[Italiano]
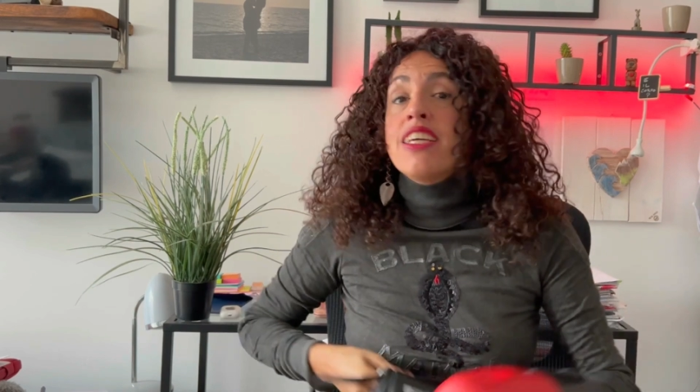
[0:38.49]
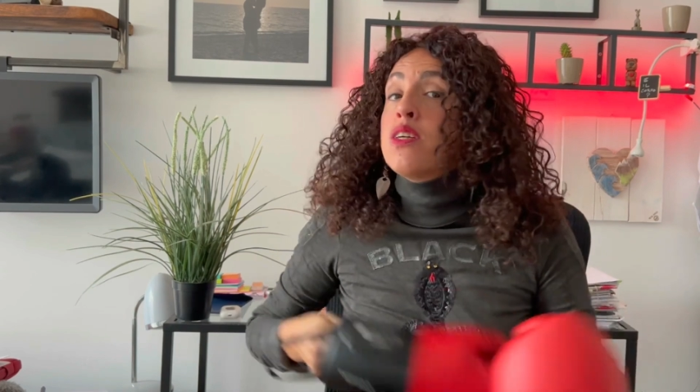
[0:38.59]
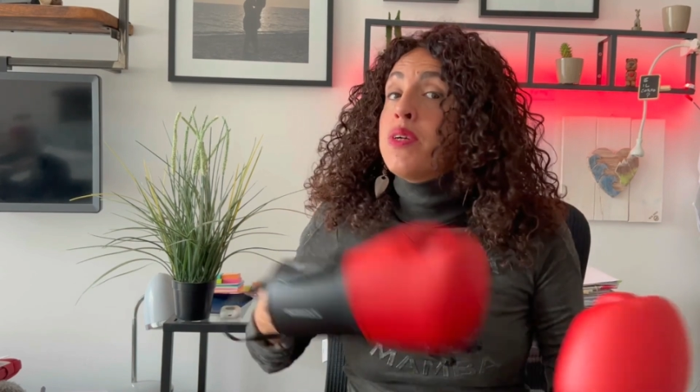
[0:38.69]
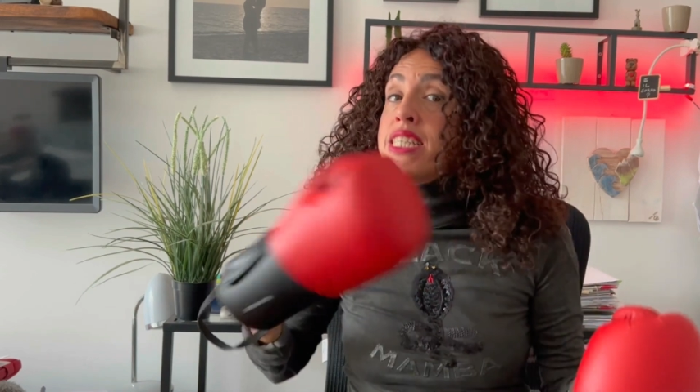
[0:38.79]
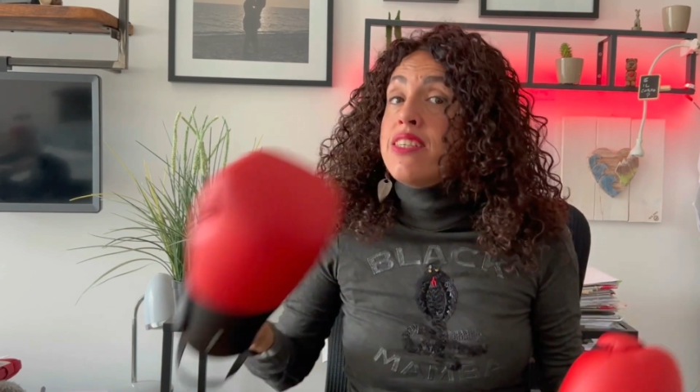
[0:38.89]

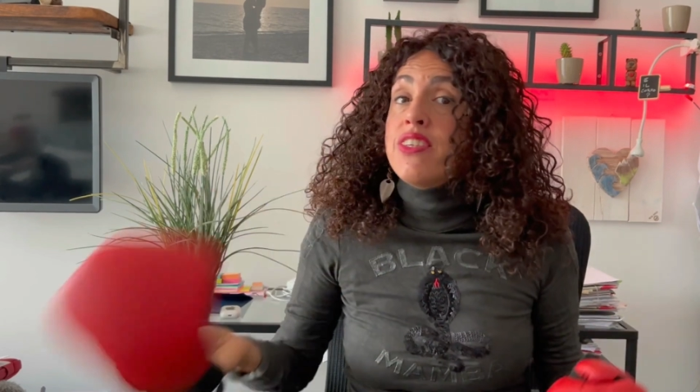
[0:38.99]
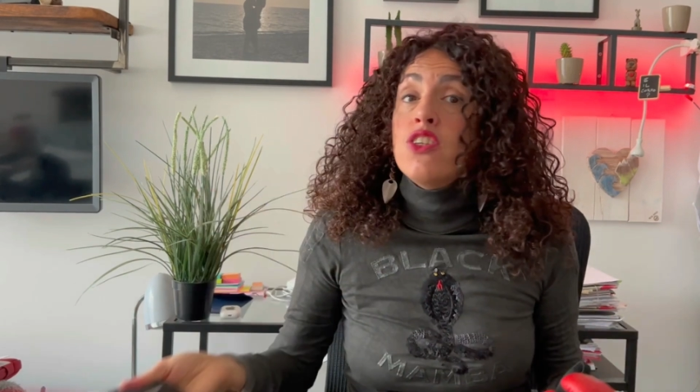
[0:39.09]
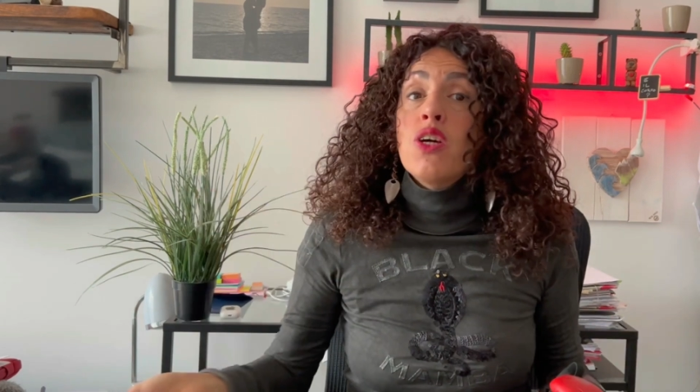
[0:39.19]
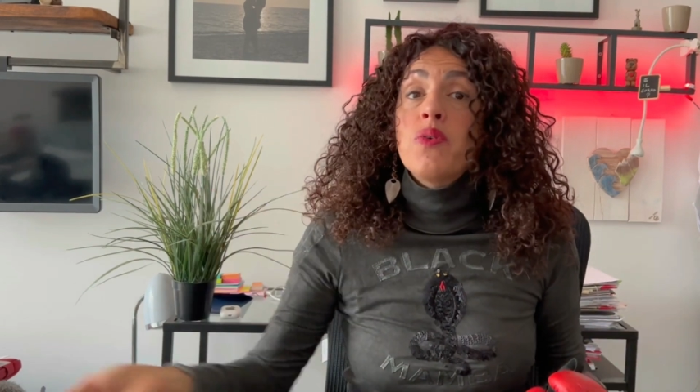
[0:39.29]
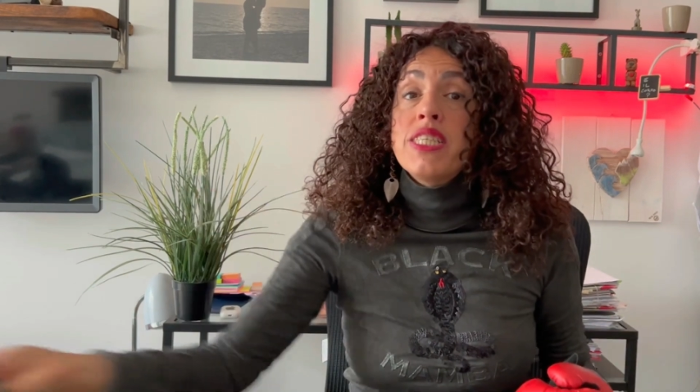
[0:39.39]
In questi
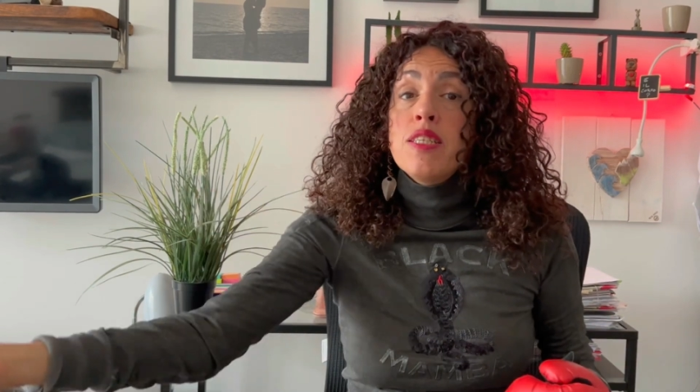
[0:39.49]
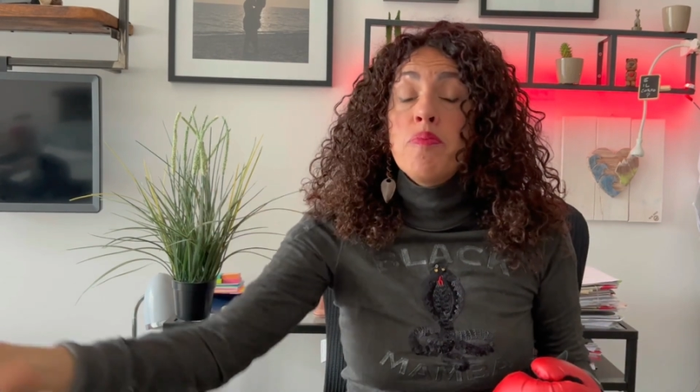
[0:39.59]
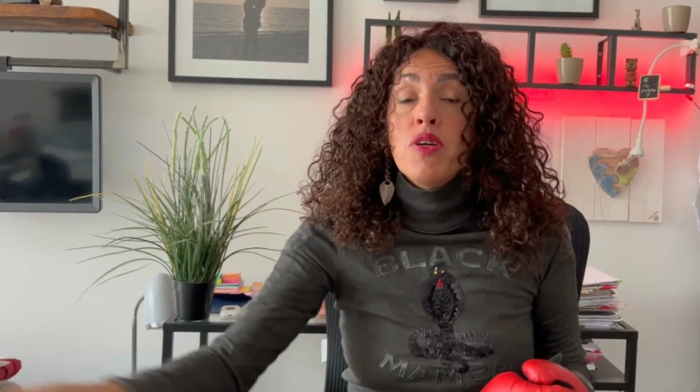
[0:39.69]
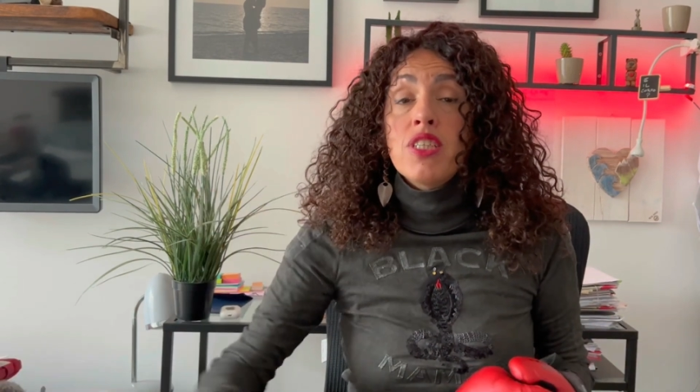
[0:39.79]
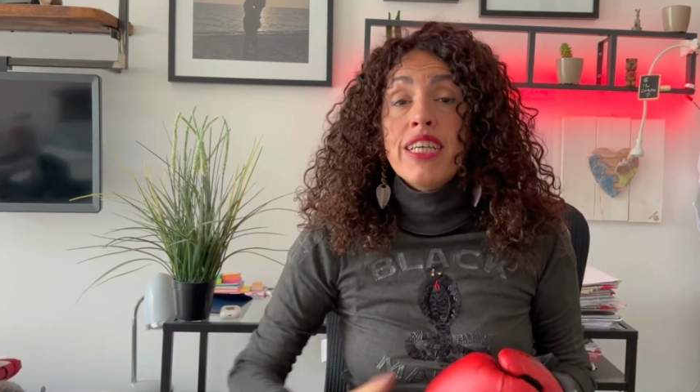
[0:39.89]
video e in questi
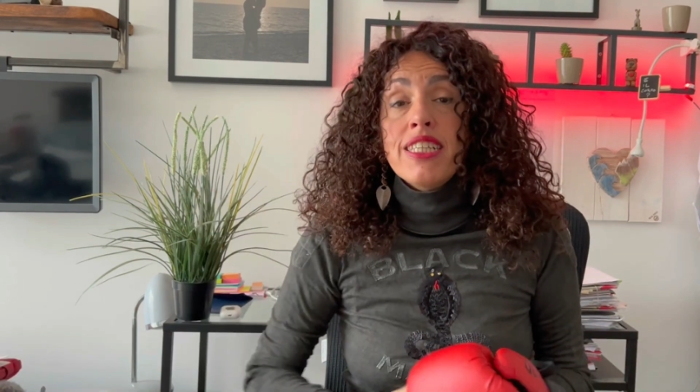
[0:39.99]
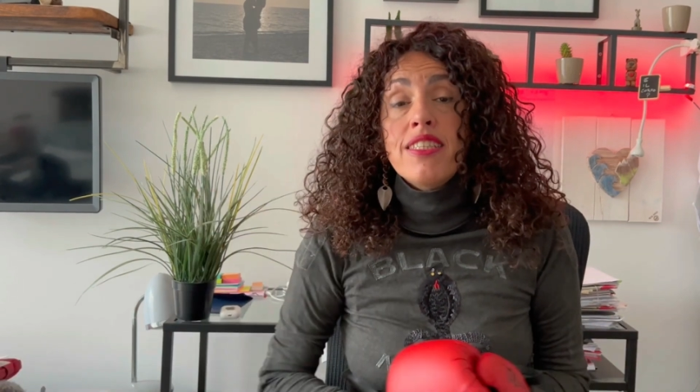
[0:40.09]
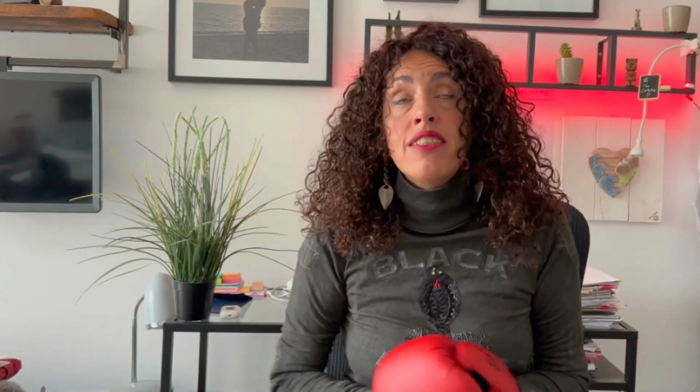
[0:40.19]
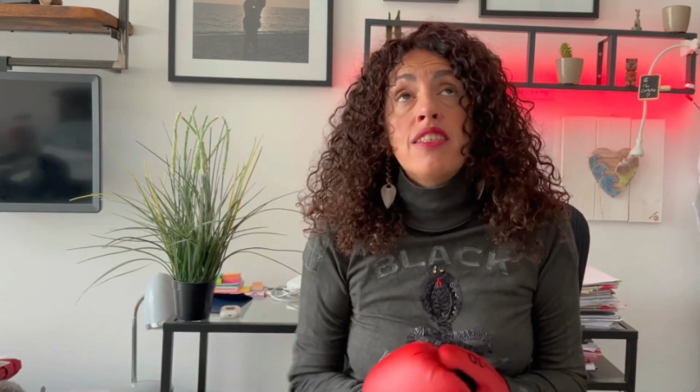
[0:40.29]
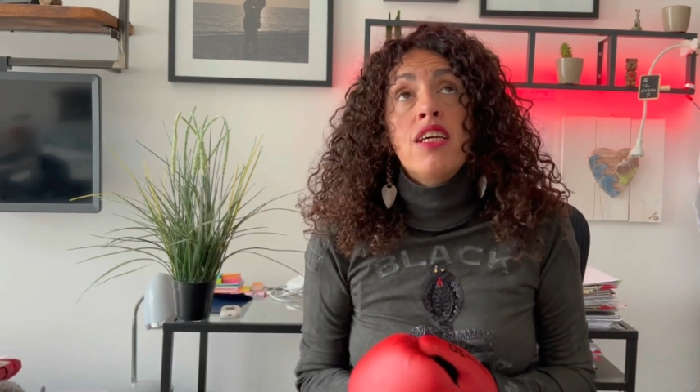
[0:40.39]

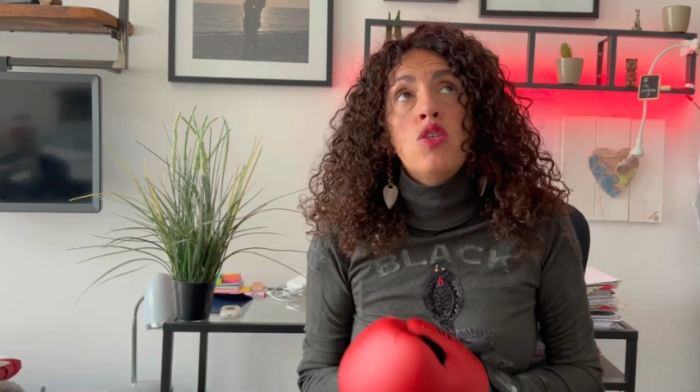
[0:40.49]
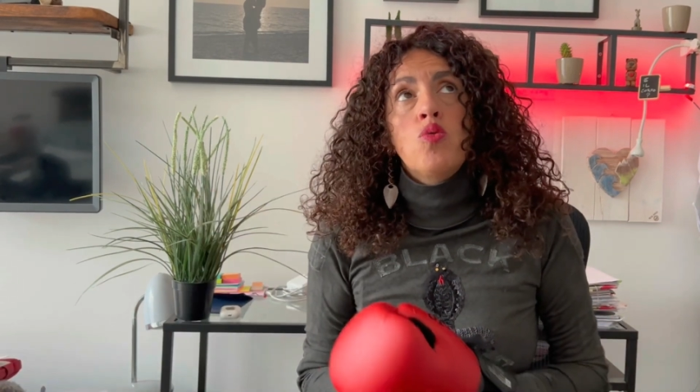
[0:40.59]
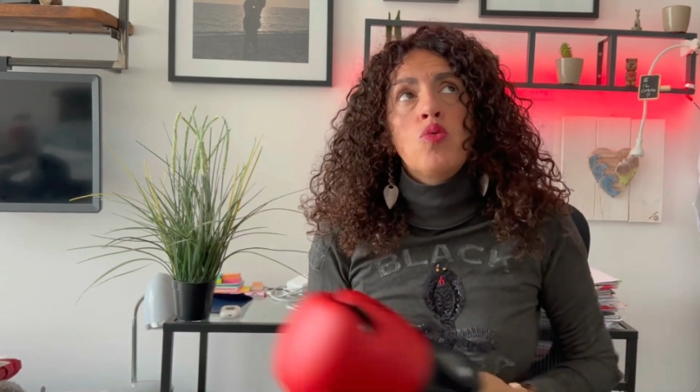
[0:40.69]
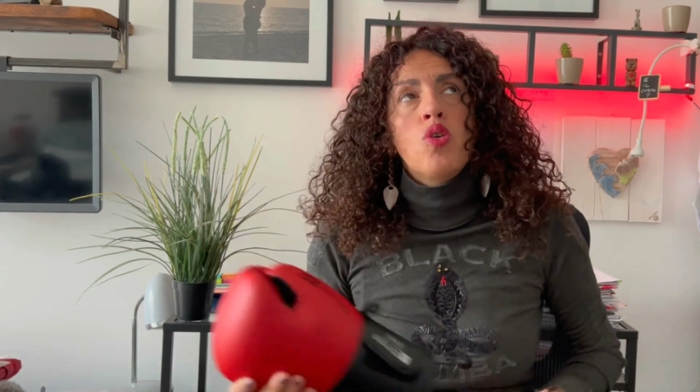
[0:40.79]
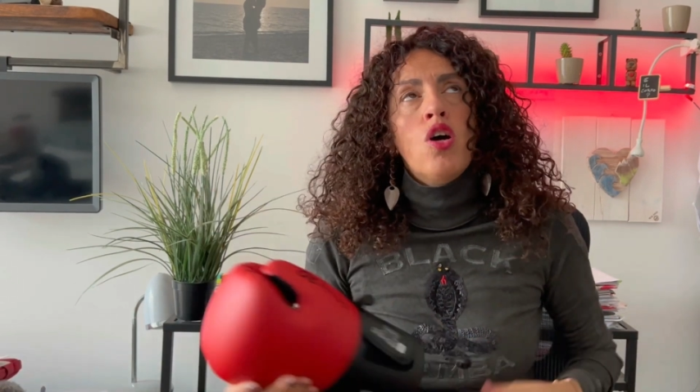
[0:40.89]
podcast ti
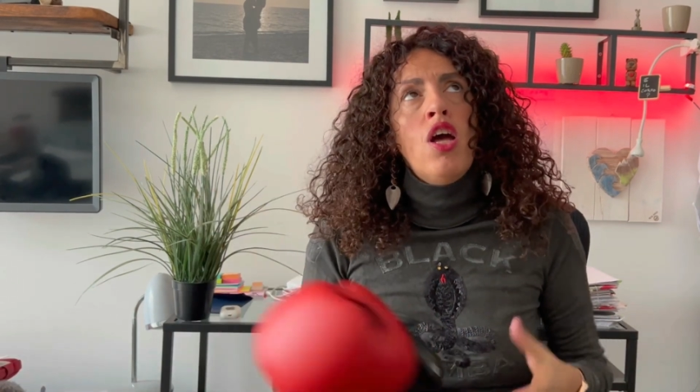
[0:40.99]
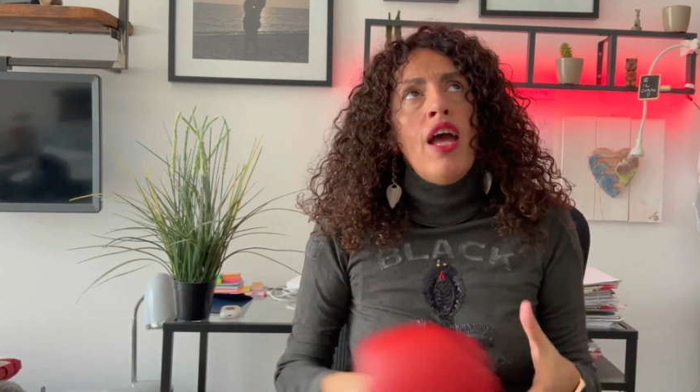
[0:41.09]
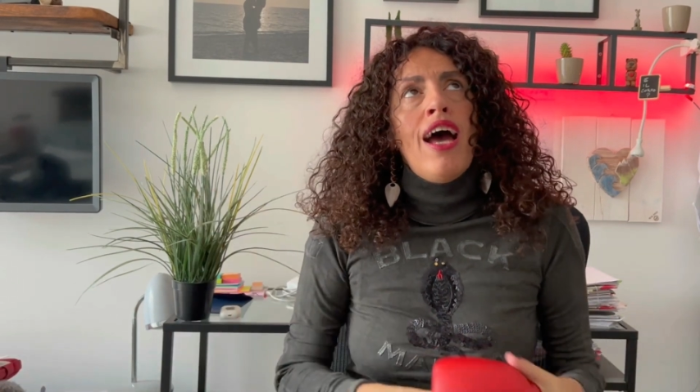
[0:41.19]
aiuto